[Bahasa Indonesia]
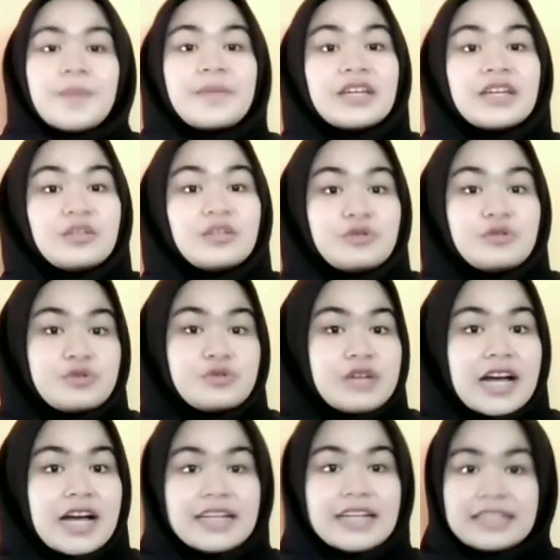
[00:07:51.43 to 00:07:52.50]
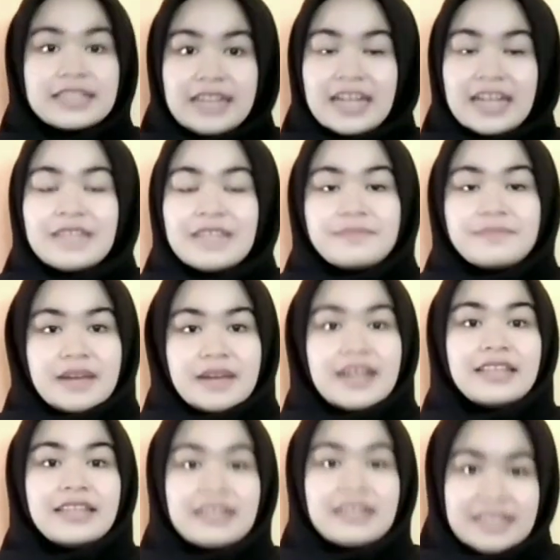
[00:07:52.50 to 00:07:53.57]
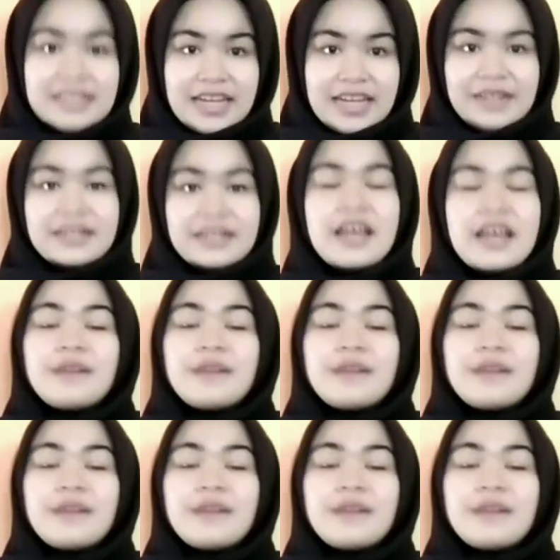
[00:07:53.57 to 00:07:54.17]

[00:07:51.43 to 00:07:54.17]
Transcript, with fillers: Begitu juga dengan limbah deterjen.